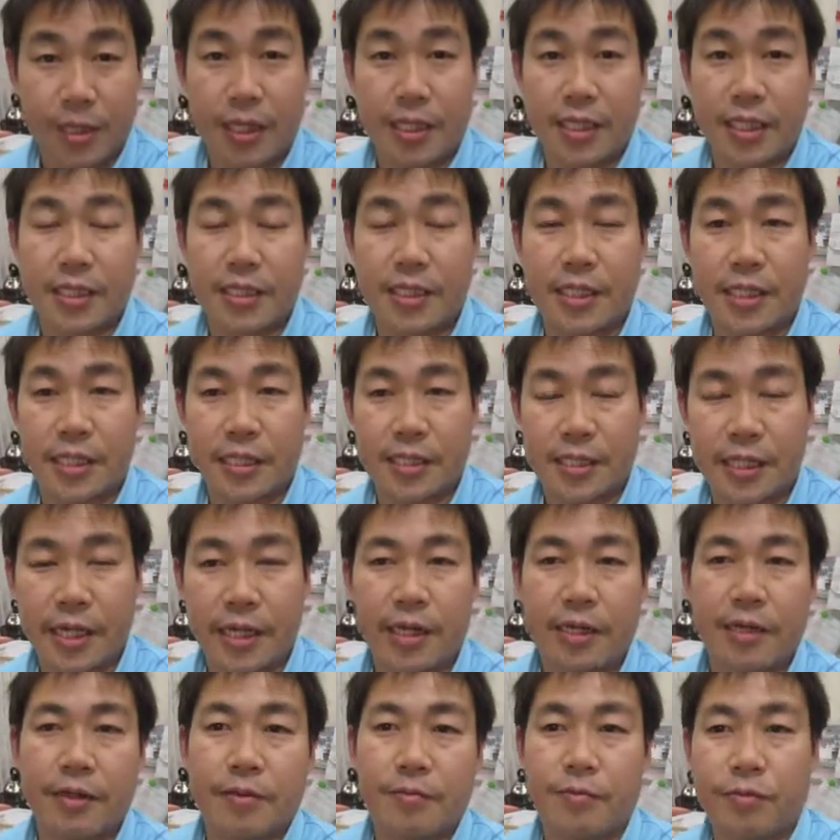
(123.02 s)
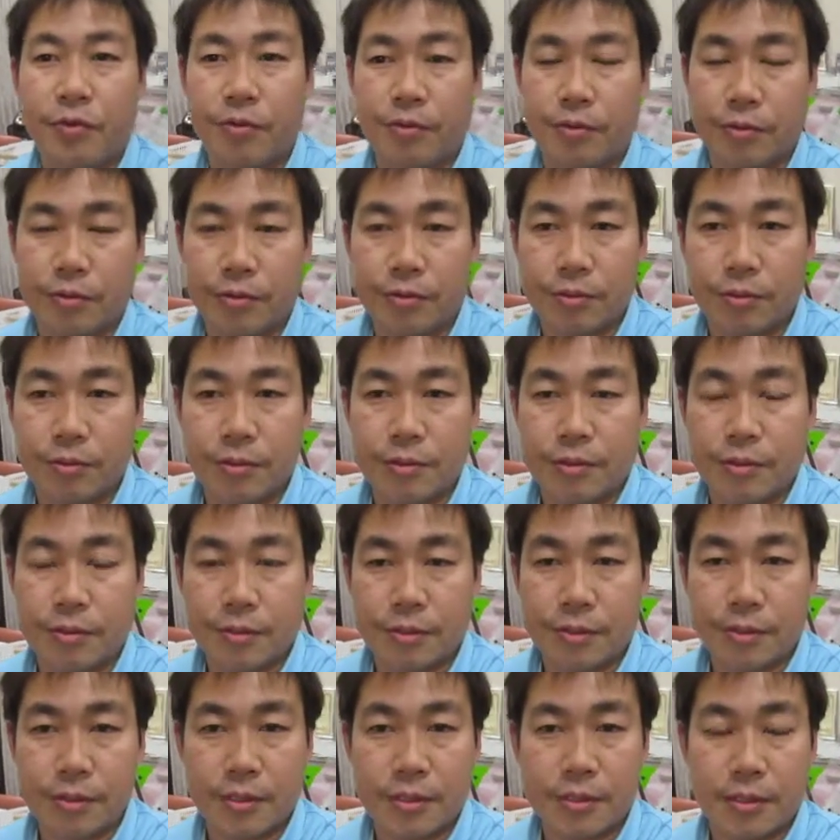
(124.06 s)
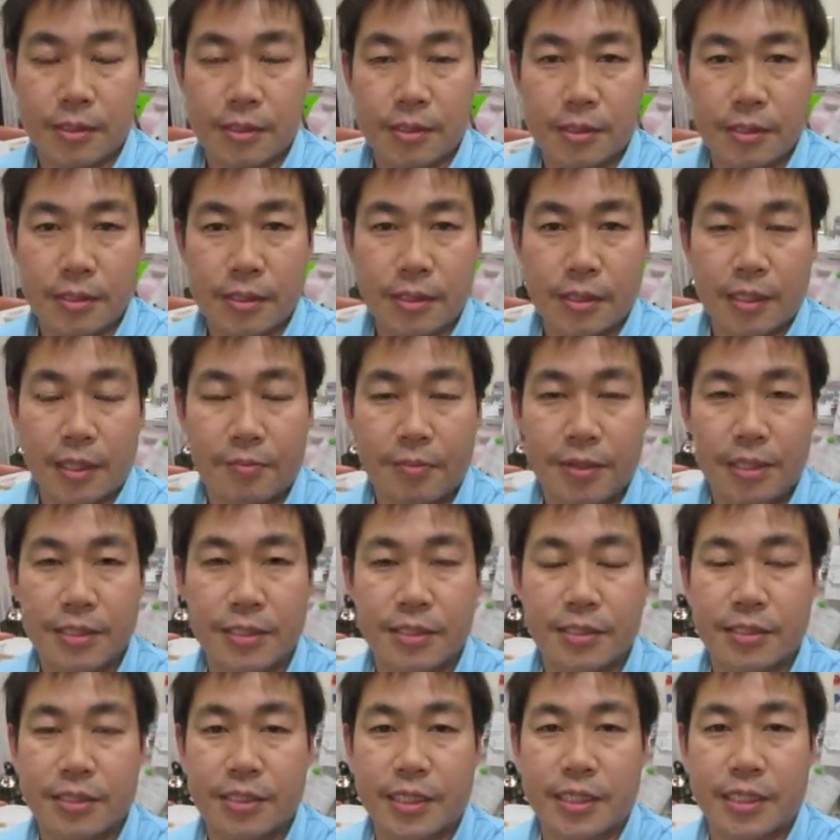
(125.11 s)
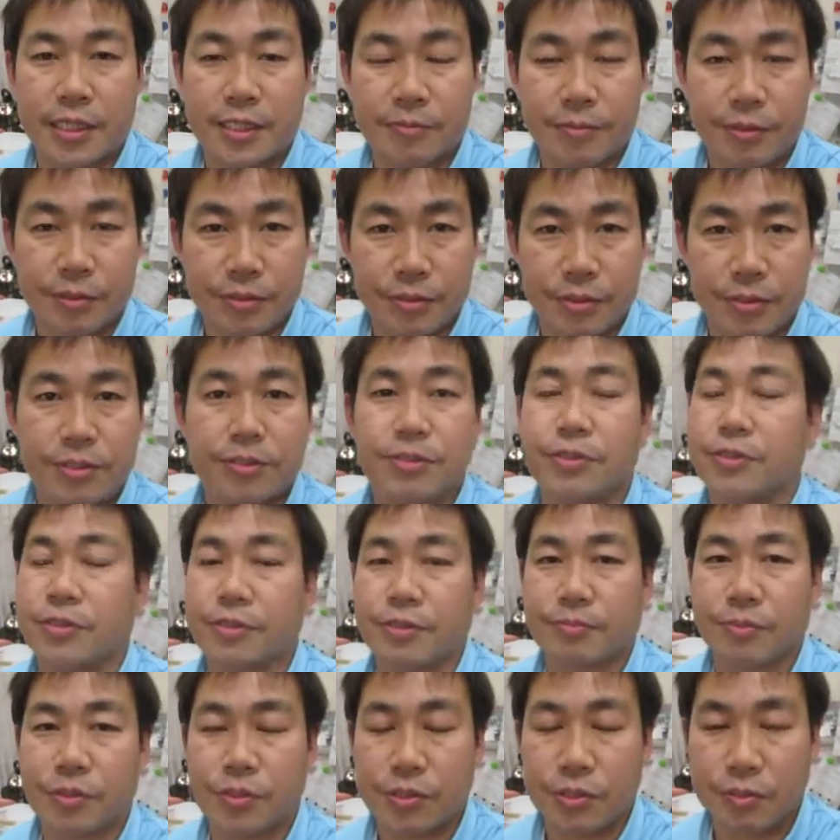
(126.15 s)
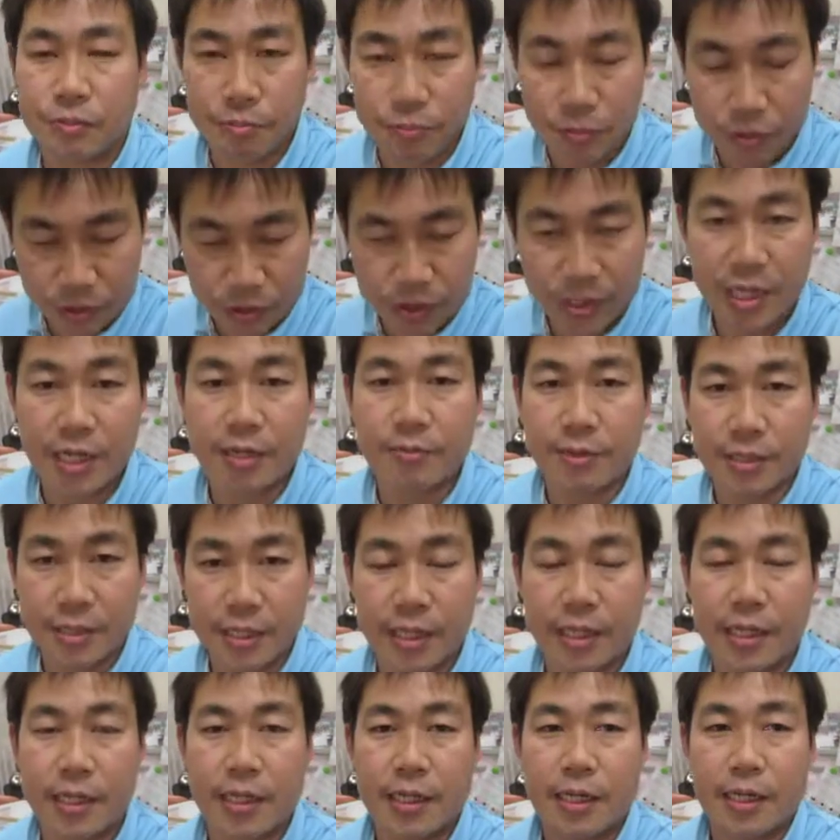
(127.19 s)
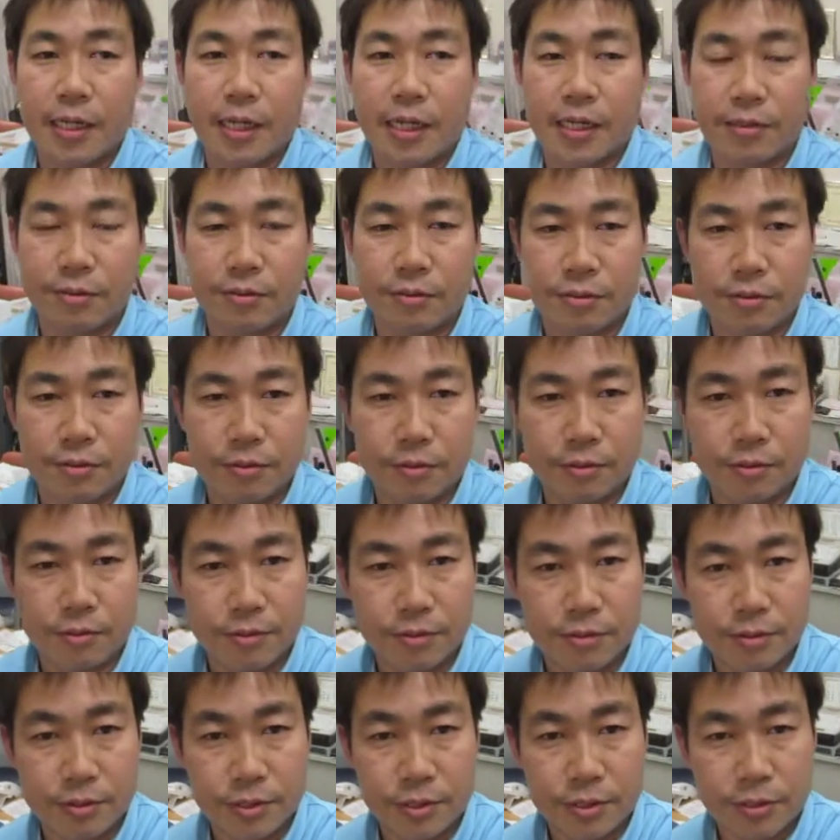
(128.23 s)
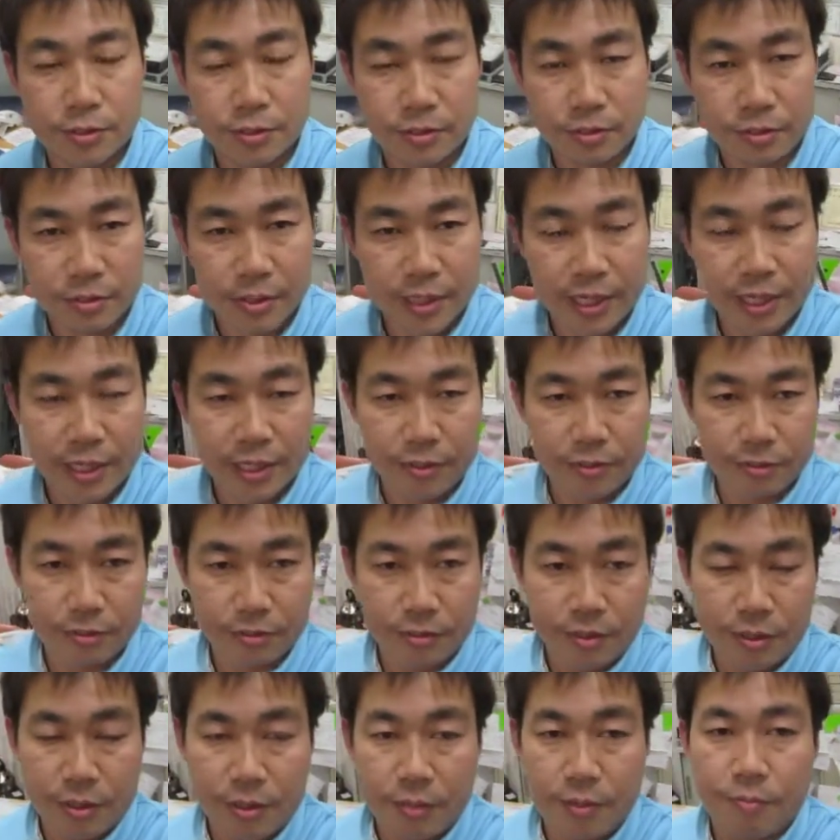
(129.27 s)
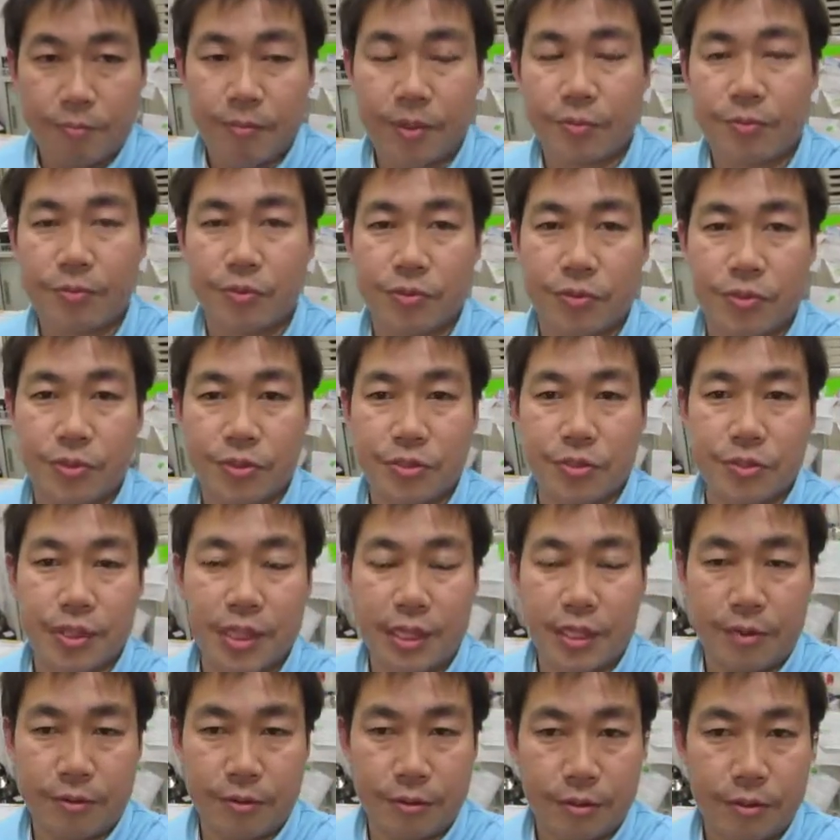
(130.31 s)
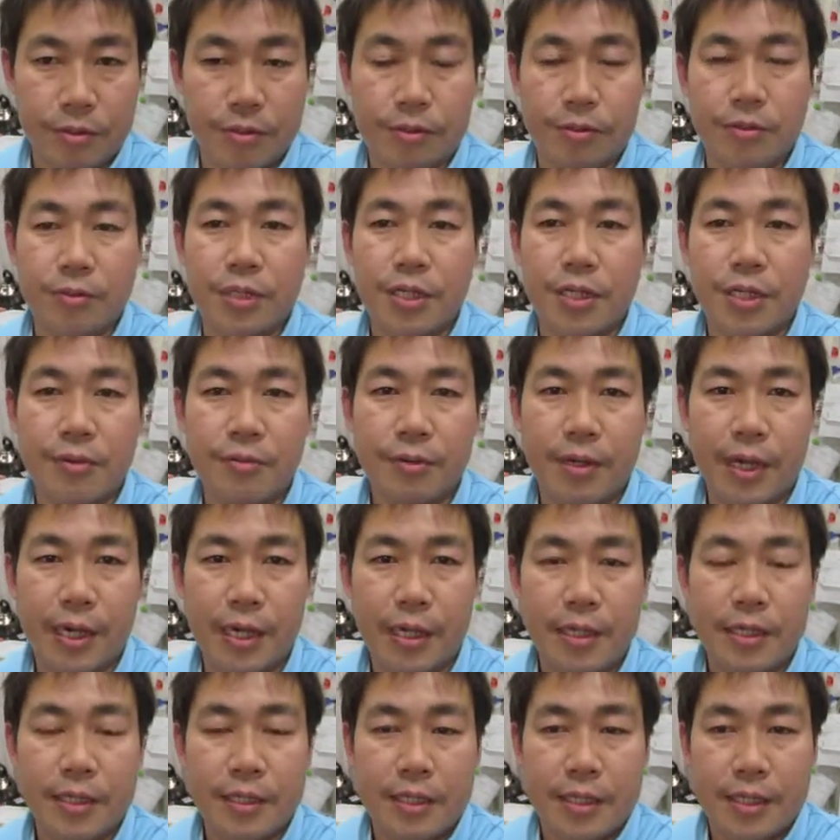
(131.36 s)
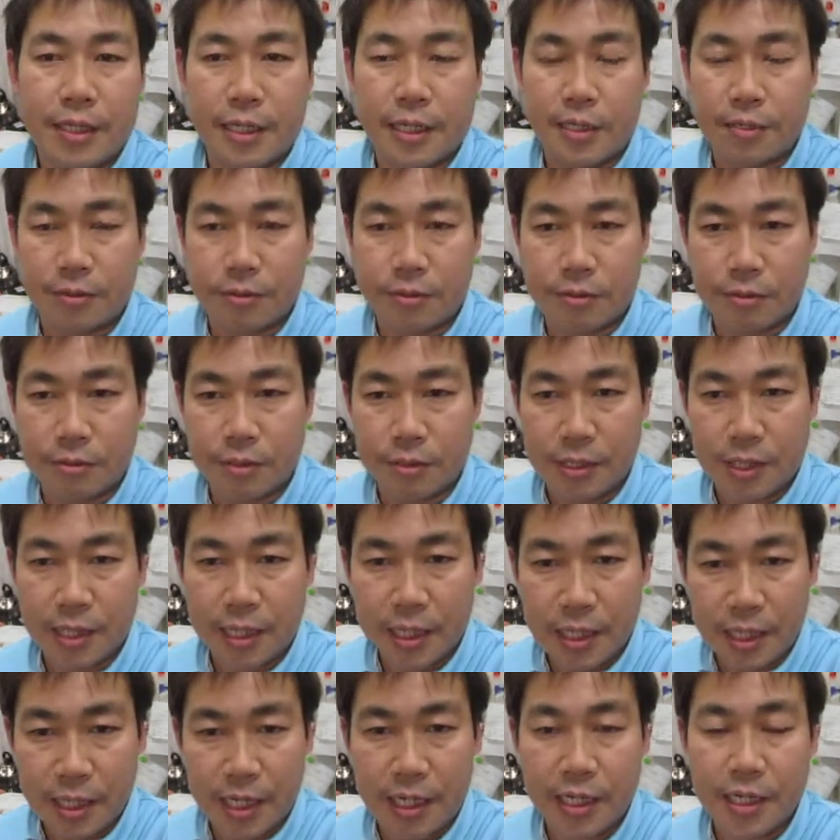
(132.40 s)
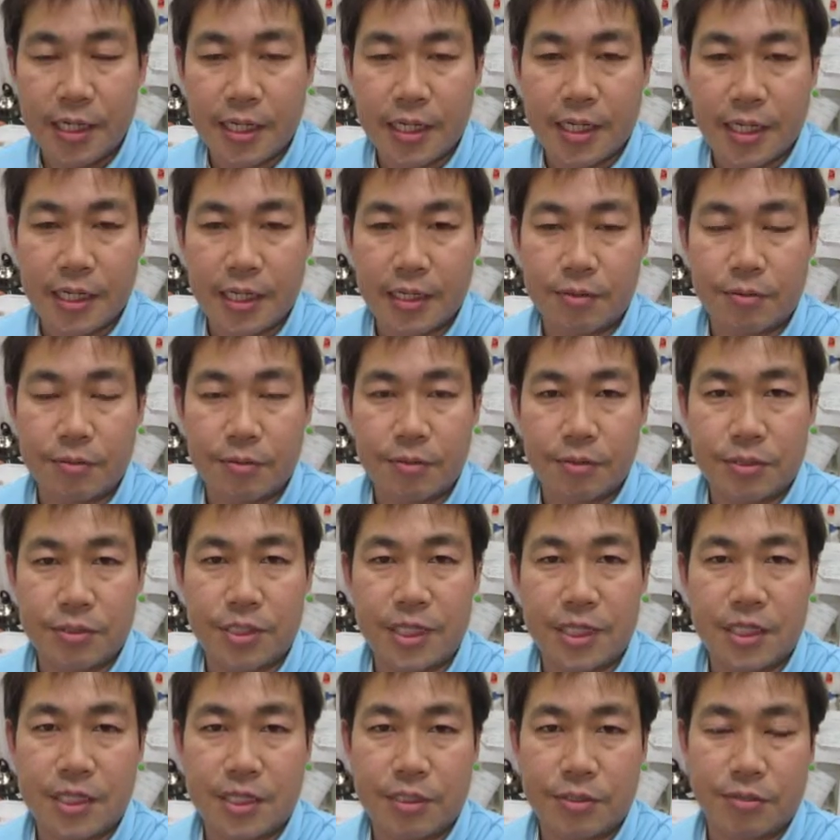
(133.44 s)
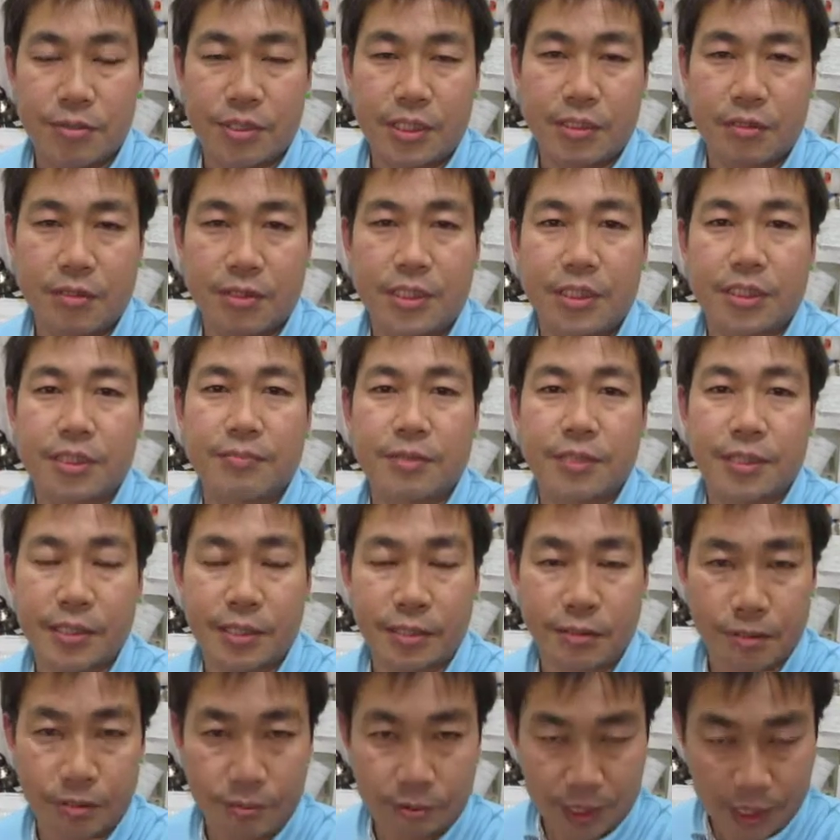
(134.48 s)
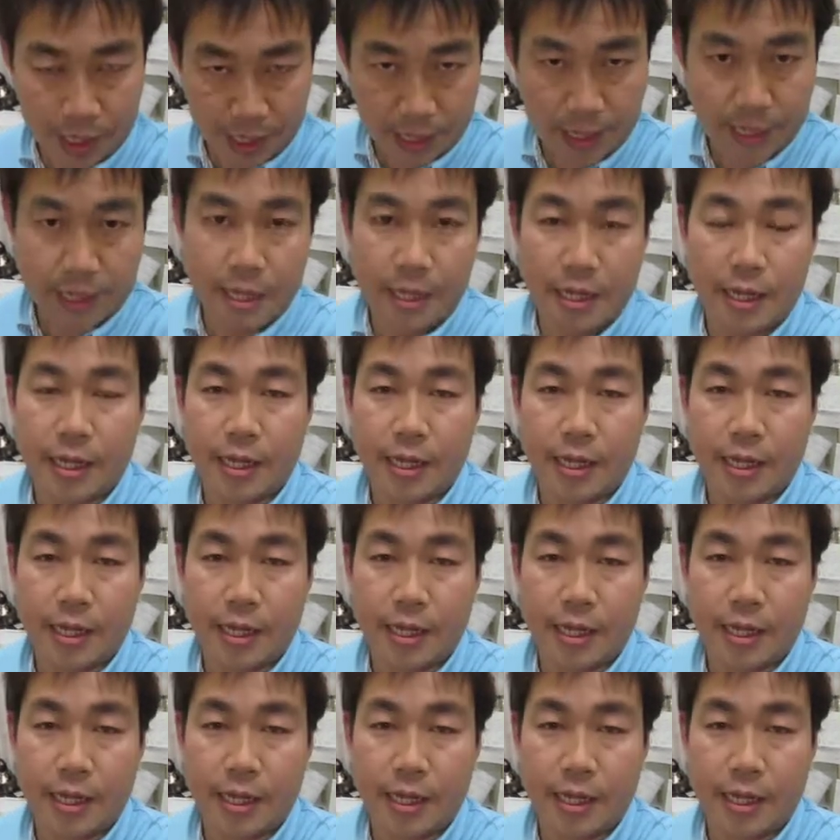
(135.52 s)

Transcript: から出してですねもう構わずつけてしまうというものではありませんあのそのタイヤの満物の状態を時にはあの1回2回こうずれて装着してしまっているような、